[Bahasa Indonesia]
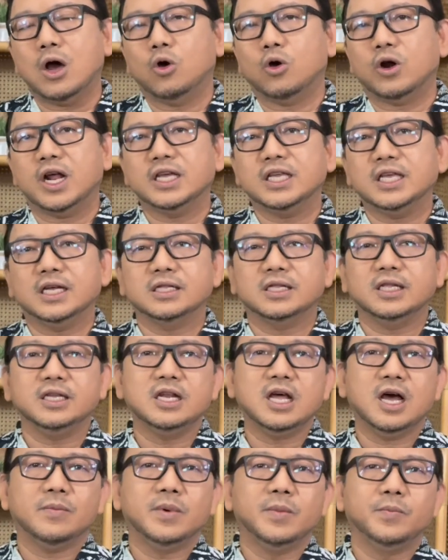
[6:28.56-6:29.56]
Orang-orang
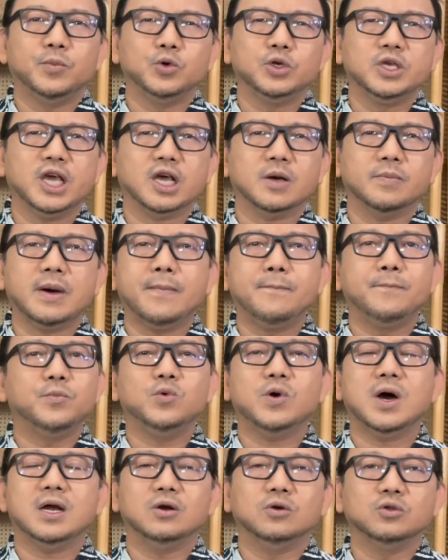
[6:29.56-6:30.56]
yang tidak mempunyai
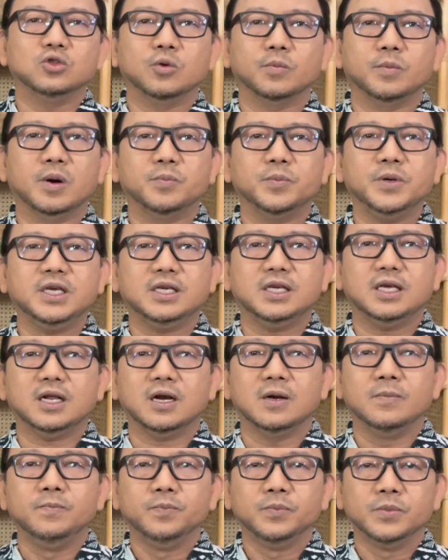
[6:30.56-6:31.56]
kemampuan untuk
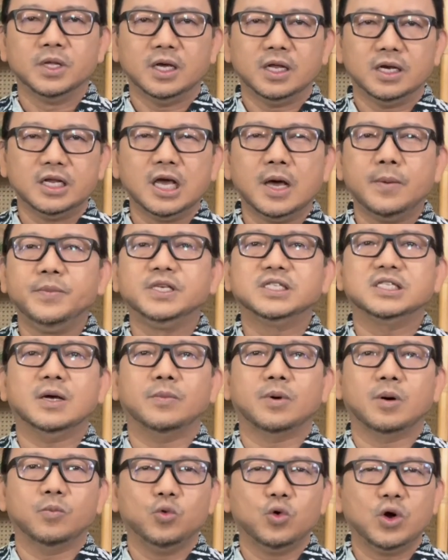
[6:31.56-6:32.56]
berpikir, dia
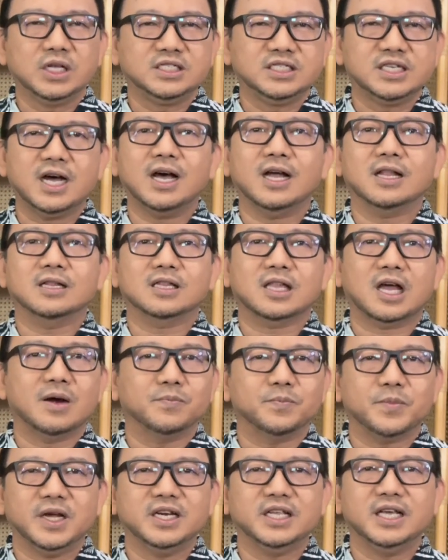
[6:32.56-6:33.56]
bisa berbuat
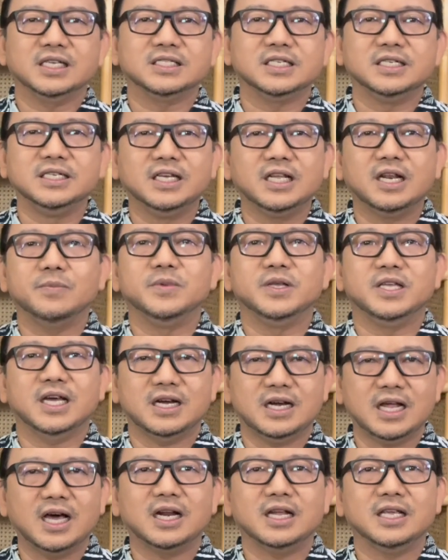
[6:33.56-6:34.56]
jahat tanpa dia
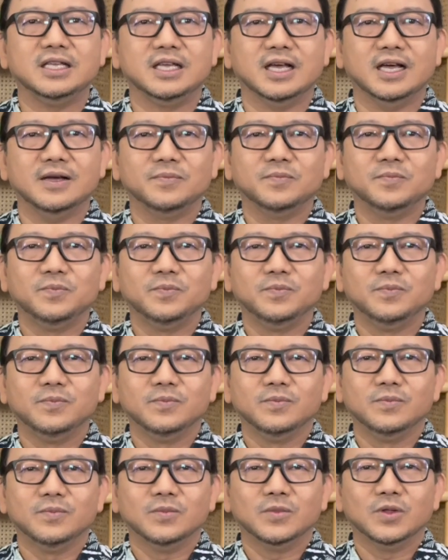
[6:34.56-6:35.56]
sendiri menyadarinya.
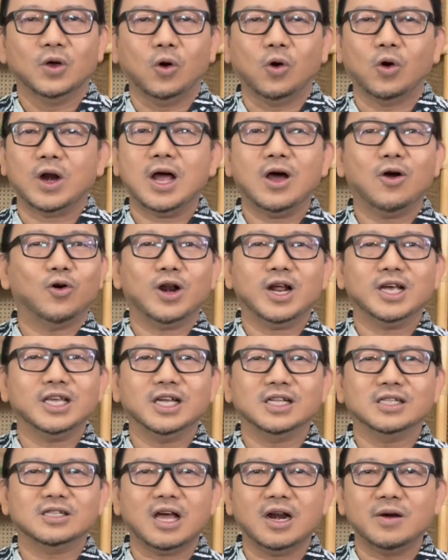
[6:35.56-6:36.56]

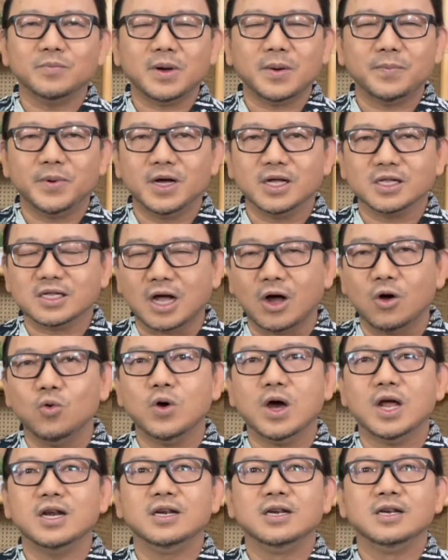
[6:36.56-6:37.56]
Orang-orang yang tanpa
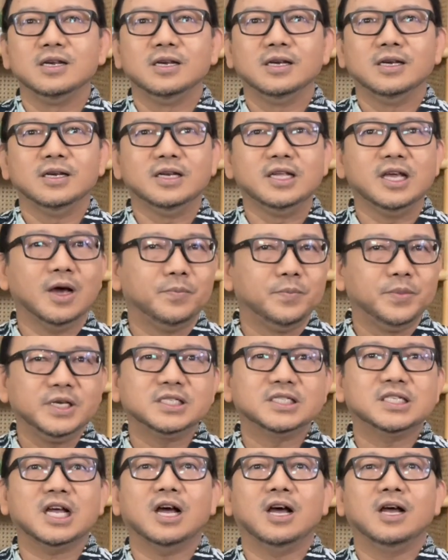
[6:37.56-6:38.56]
pengetahuan,
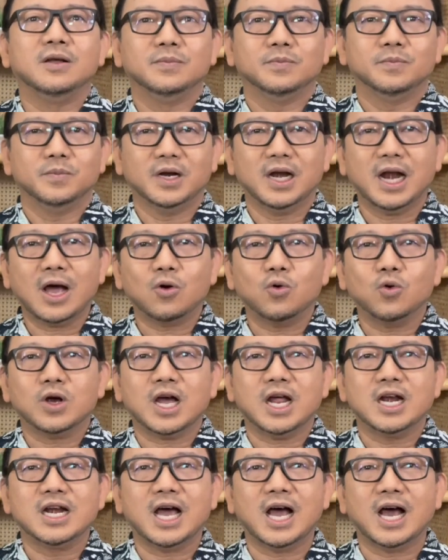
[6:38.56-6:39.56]
dia bisa
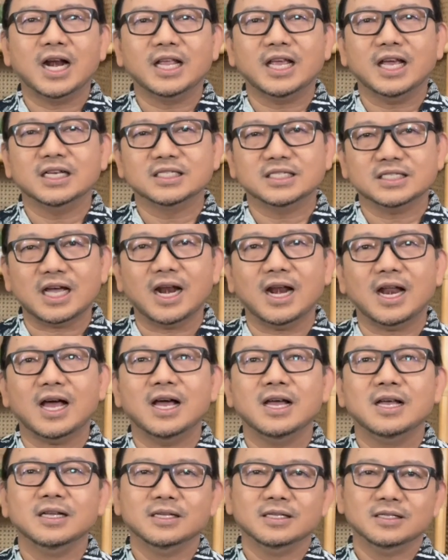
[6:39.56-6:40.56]
melakukan hal yang
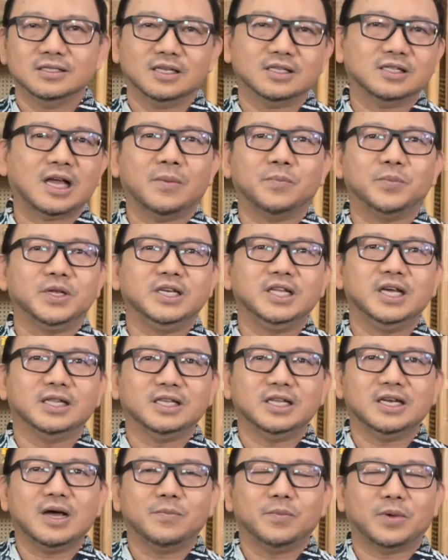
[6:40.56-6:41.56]
salah,
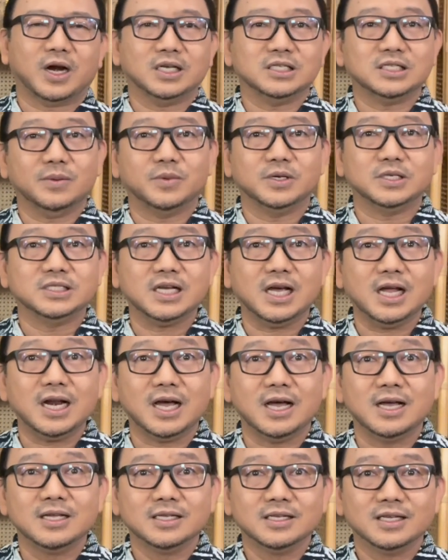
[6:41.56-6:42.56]
tetapi dia tidak merasa
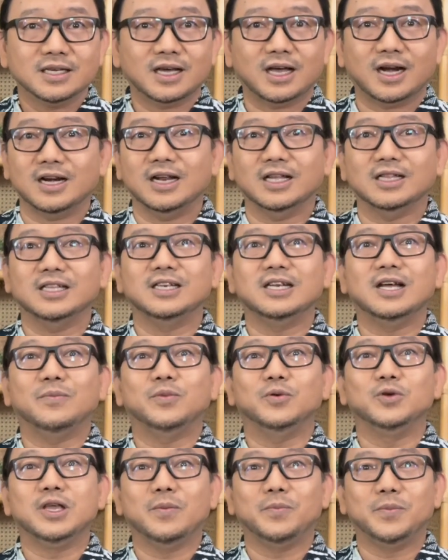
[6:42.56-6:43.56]
bersalah
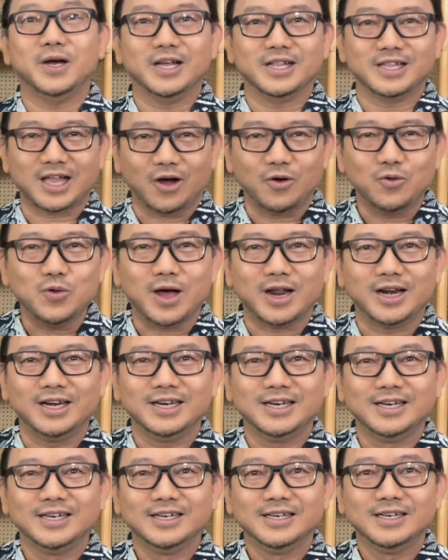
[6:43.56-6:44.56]
karena tidak punya
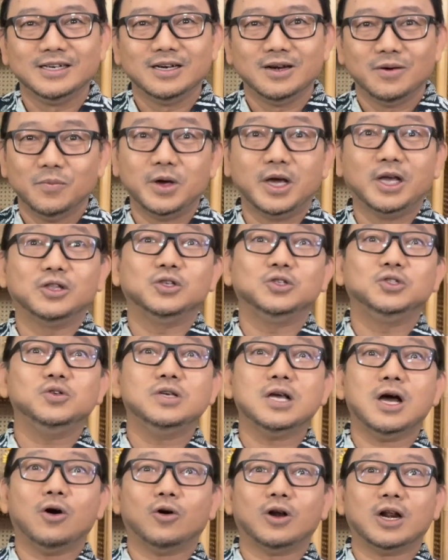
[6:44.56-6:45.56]
pengetahuan.
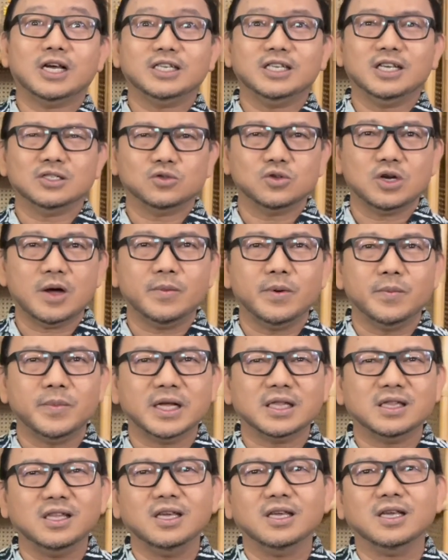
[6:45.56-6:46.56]
Begitu juga orang yang
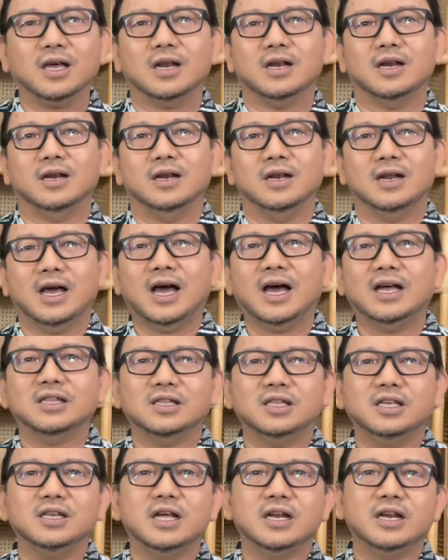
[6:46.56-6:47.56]
sudah
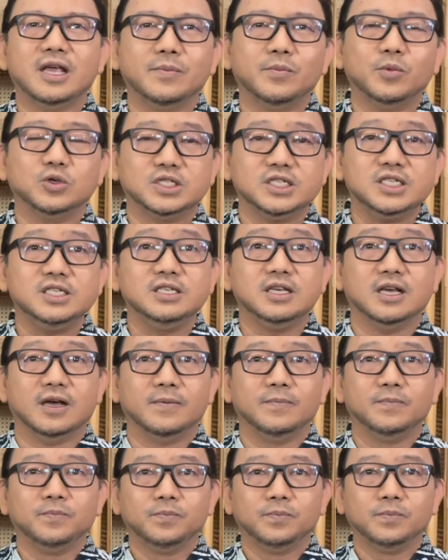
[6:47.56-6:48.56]
mematikan hati dan
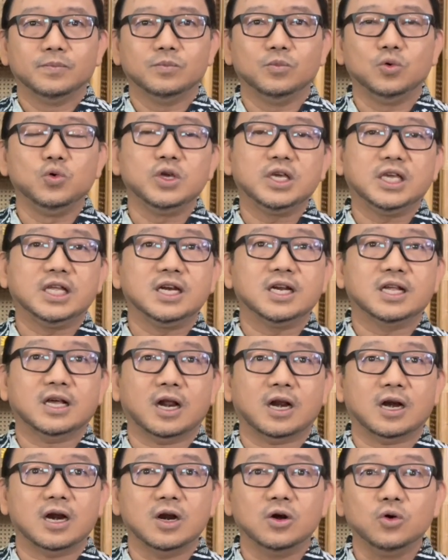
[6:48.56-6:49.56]
emosinya,
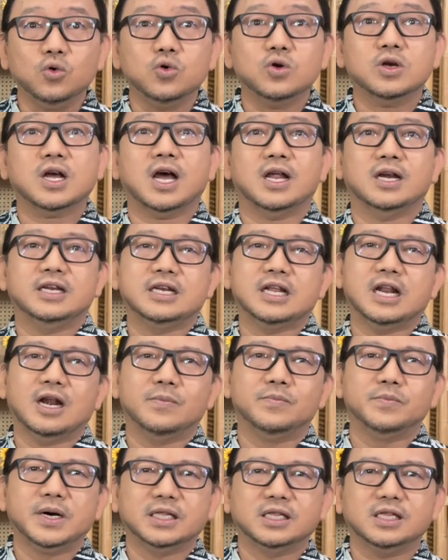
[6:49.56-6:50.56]
Mungkin karena luka
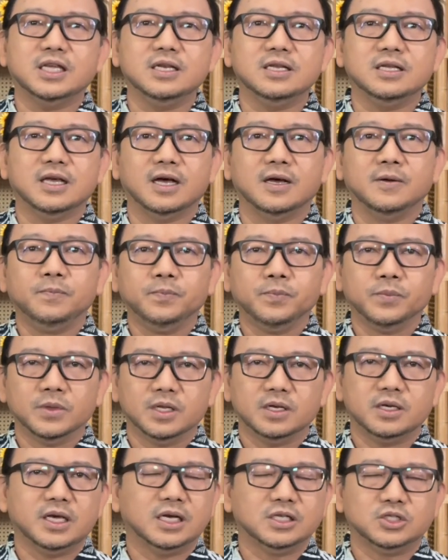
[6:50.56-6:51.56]
di dalam batinnya,
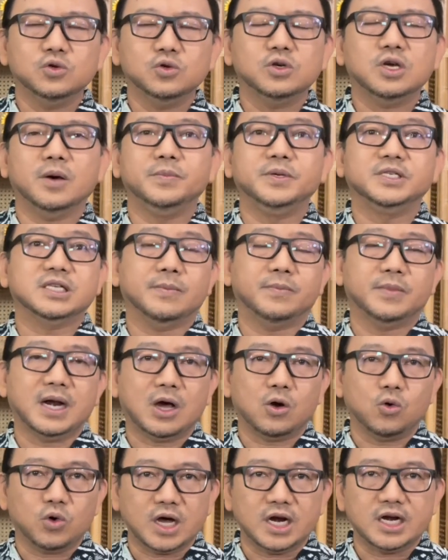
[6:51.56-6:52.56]
dia juga
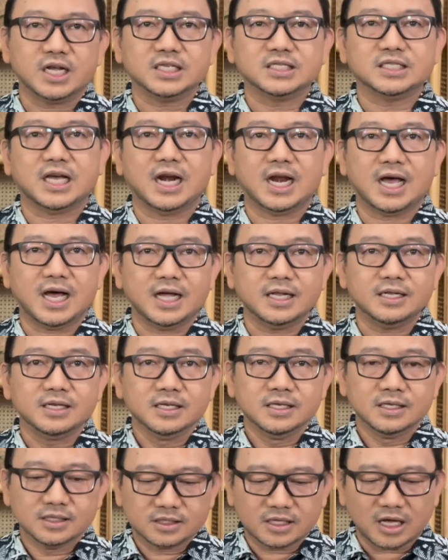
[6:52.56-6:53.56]
bisa melakukan
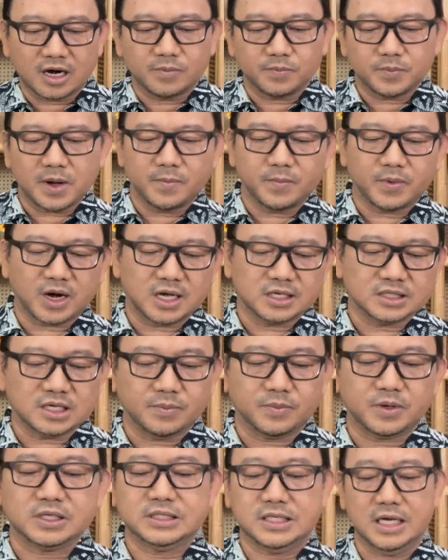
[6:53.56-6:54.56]
kesalahan tanpa
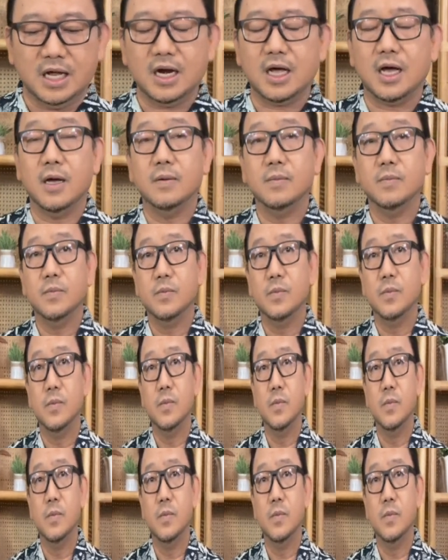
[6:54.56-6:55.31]
merasa bersalah.